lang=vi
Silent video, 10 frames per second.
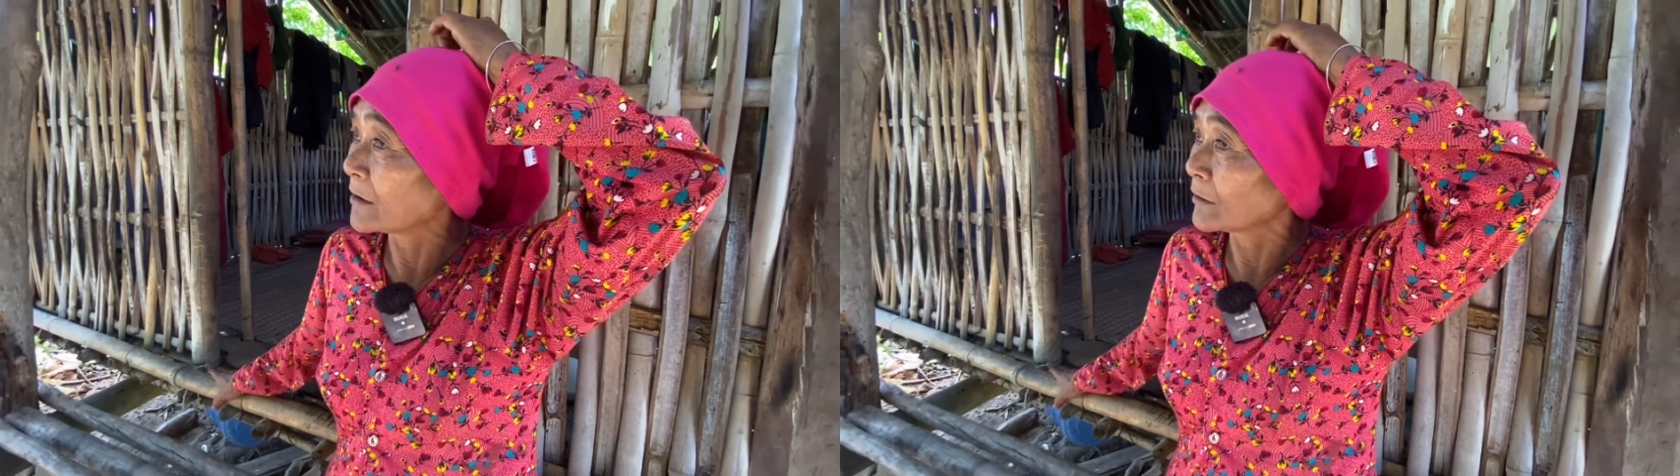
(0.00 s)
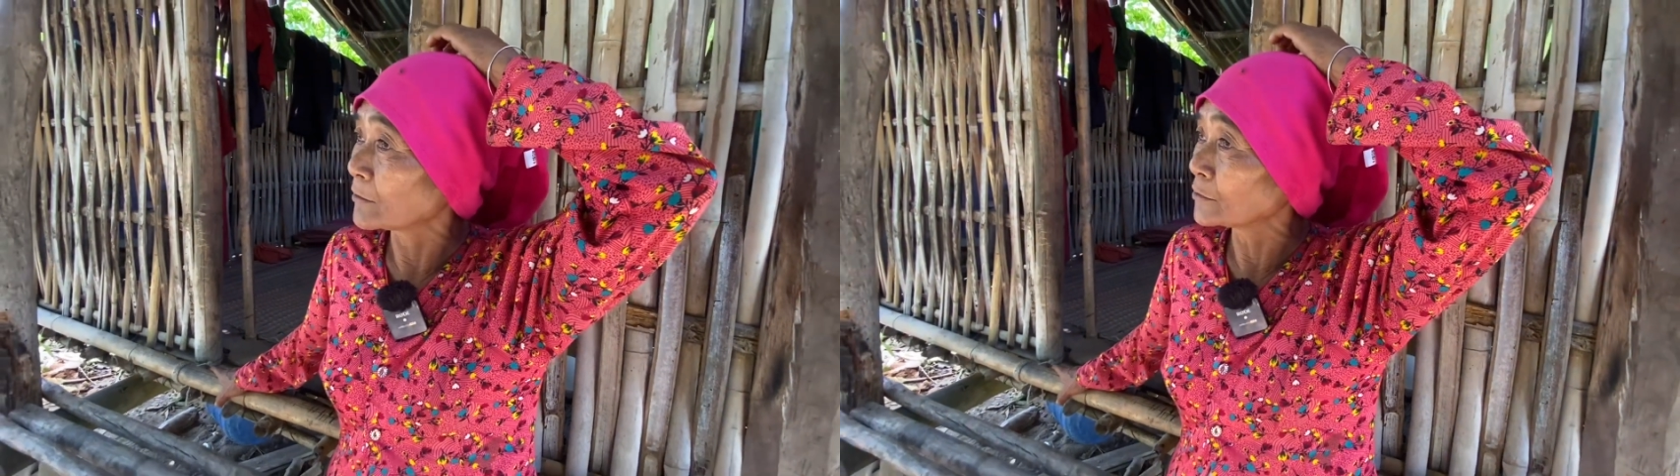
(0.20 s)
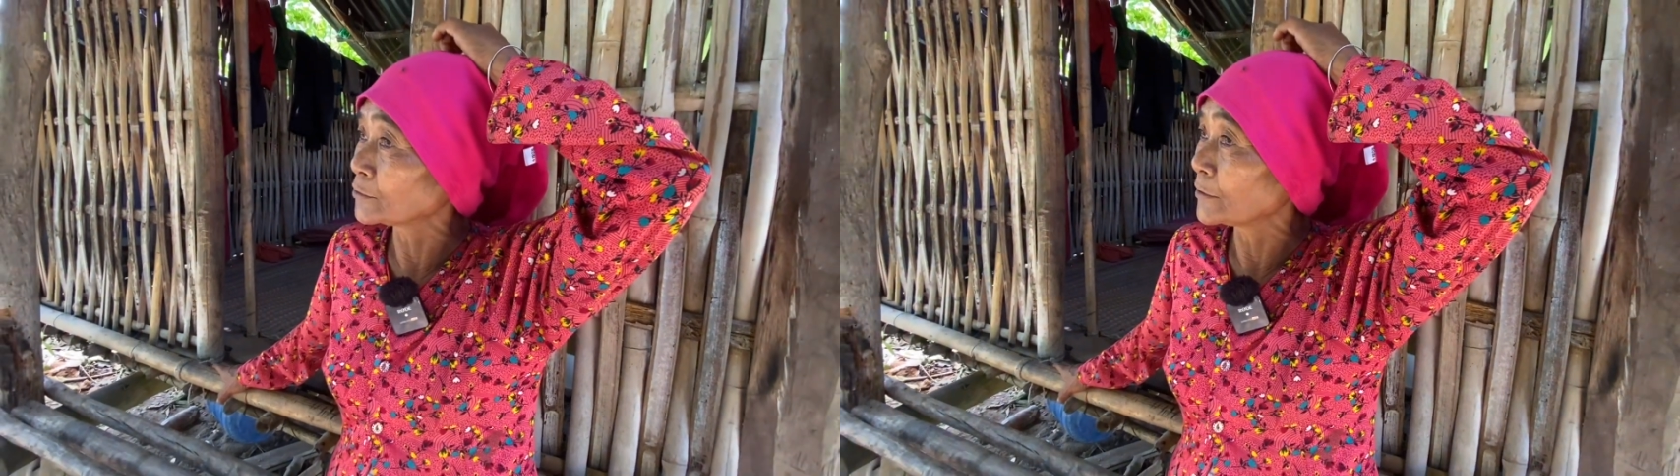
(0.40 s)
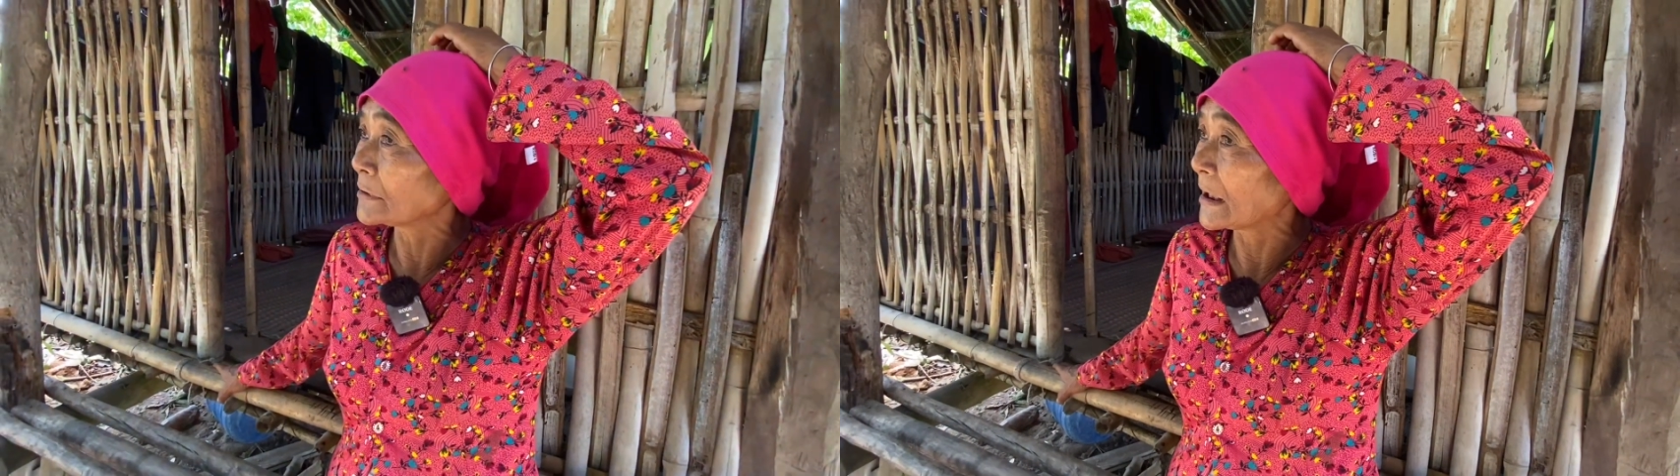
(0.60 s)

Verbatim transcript: con của tôi